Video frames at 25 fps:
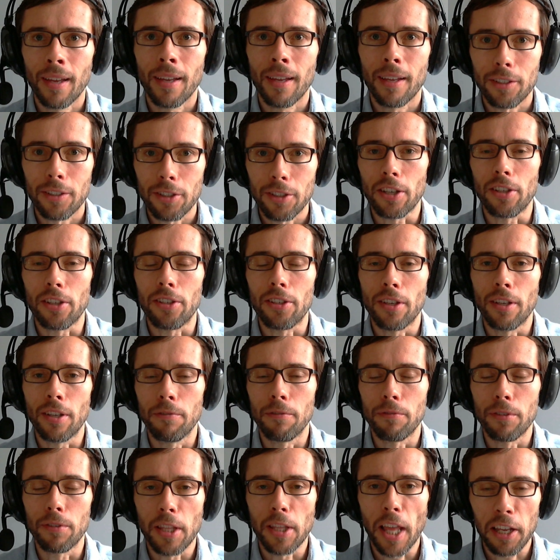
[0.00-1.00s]
Cześć, e,
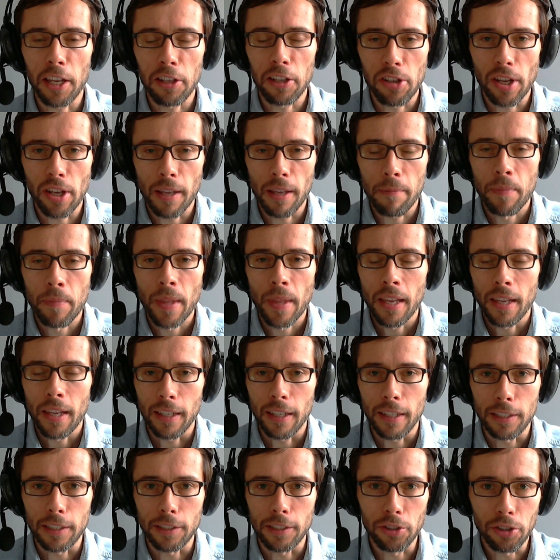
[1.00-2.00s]
witajcie. E,
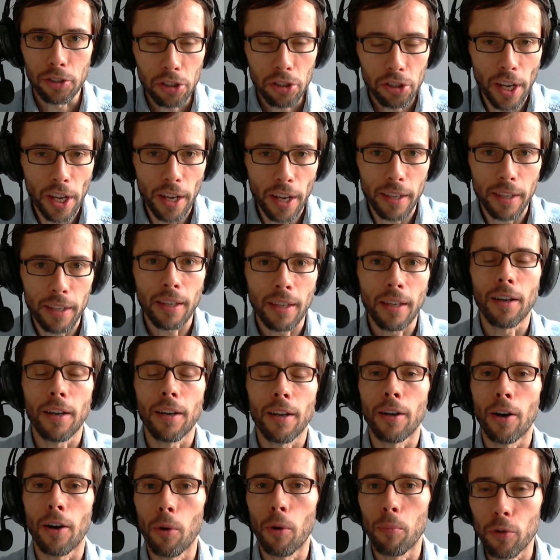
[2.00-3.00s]
dzisiaj
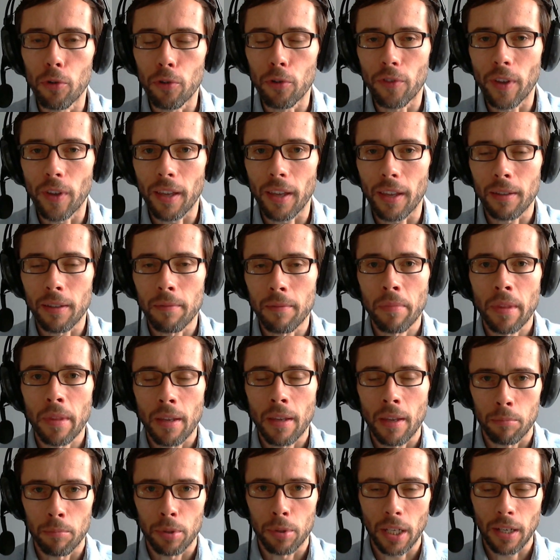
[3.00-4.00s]
omówię,
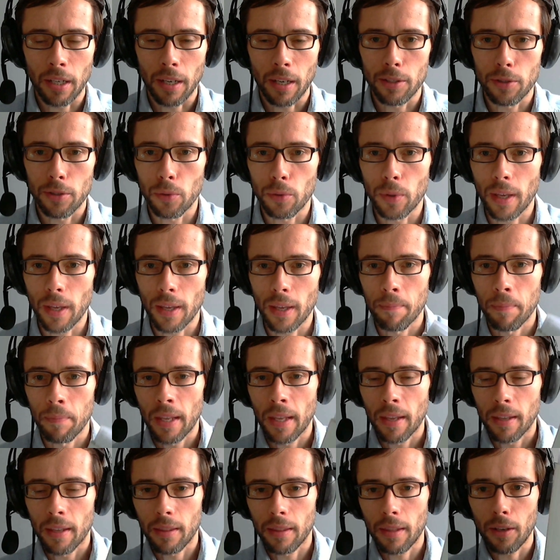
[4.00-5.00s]
przeanalizuję
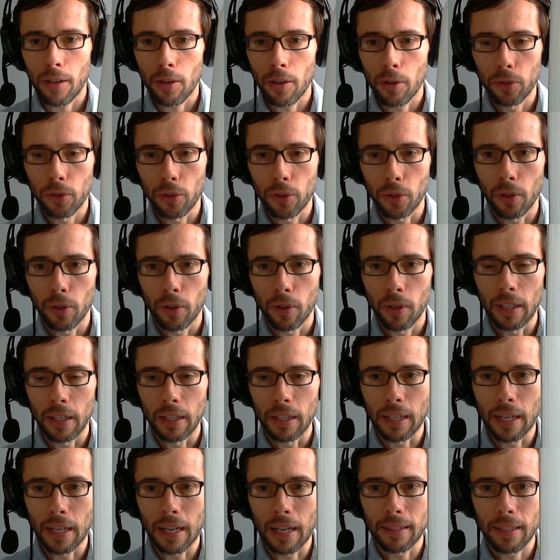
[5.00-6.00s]
ten oto e,
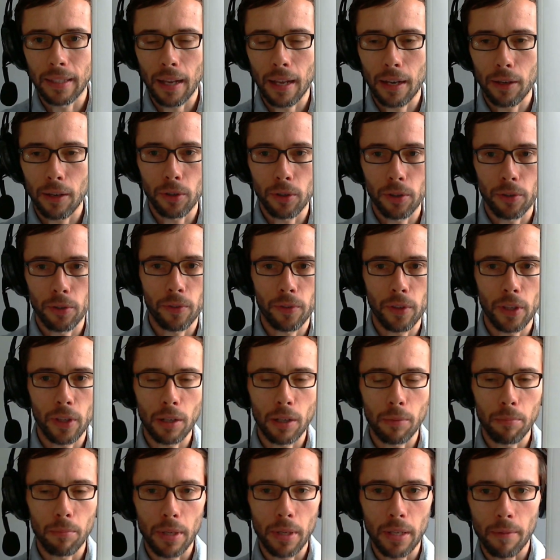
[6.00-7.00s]
katalog
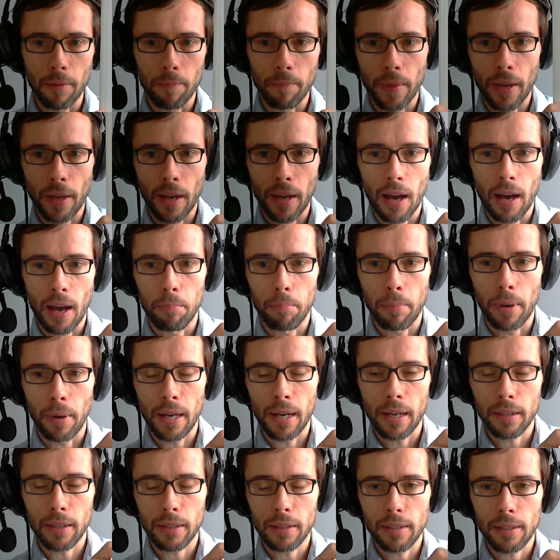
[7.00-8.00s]
firmy
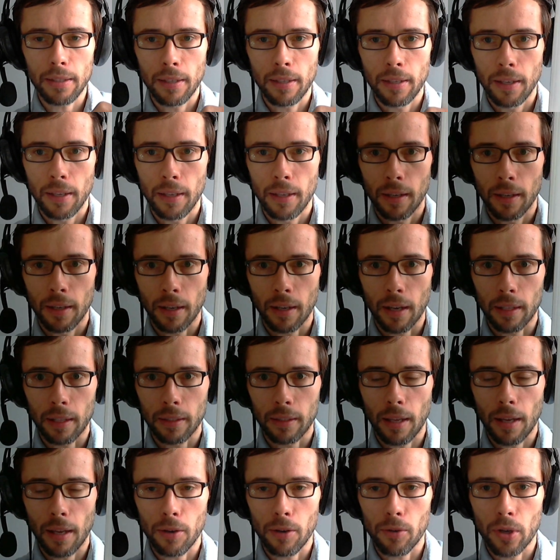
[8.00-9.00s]
Apart,
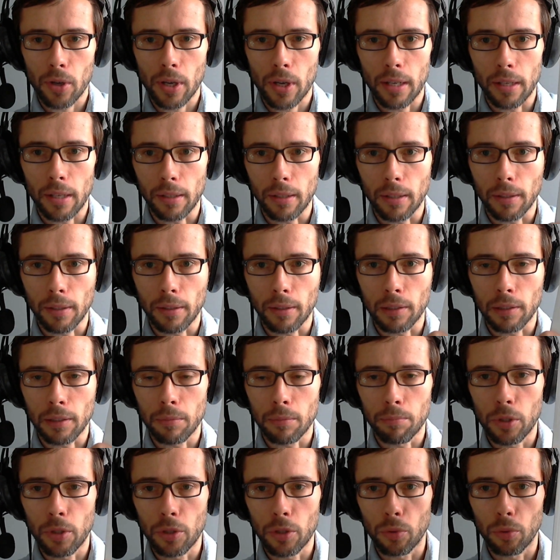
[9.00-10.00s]
katalog z
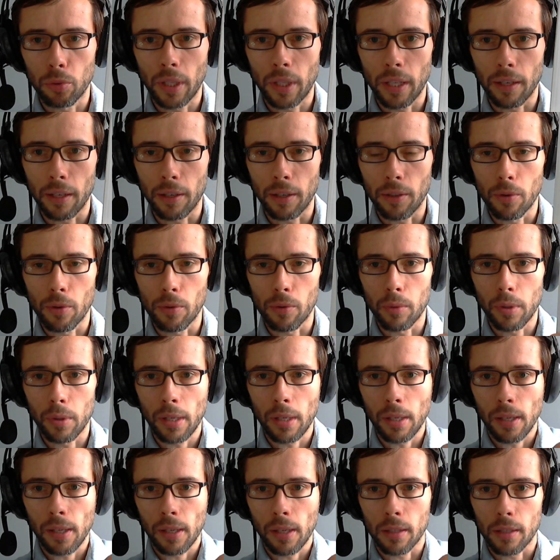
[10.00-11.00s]
biżuterią,
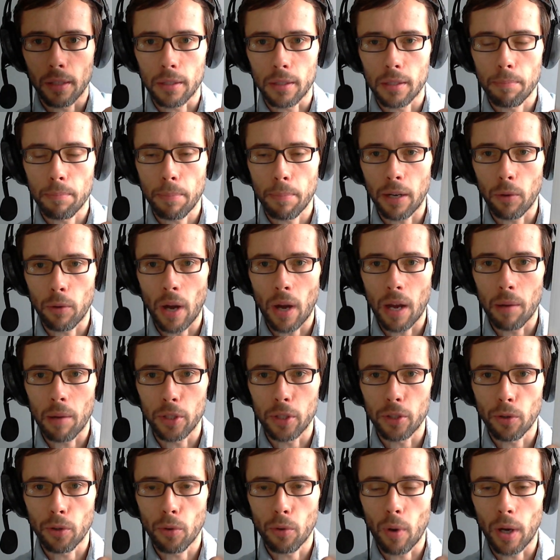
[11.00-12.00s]
z perłami
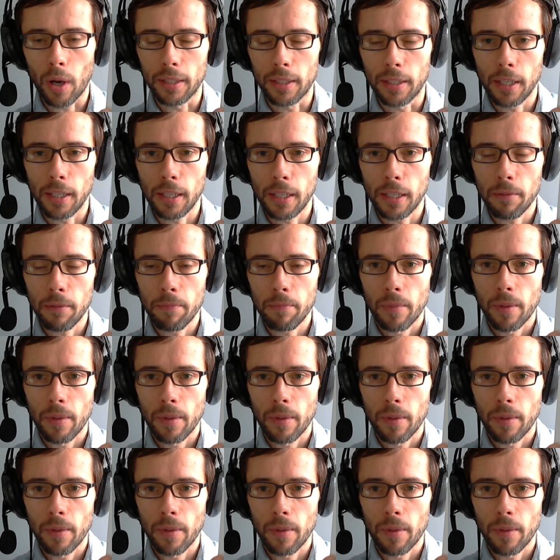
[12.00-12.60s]
dokładnie.